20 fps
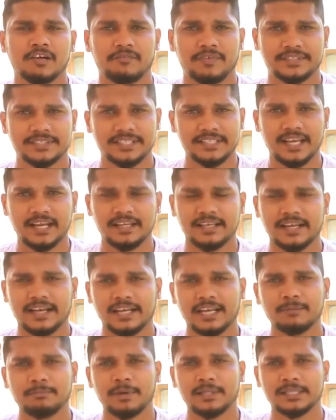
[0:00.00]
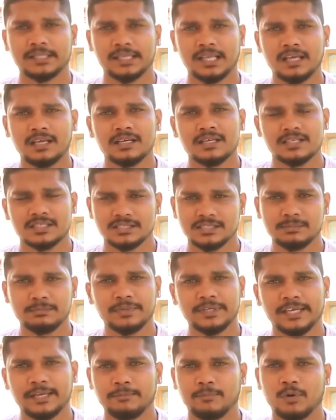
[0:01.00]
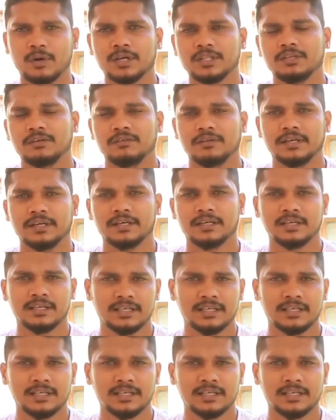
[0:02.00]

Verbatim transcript: ஃபஸ்ட் கேட்டகரி என்னென்னு பார்த்தீங்கன்னா ஜிம்முக்கே போகாதவங்க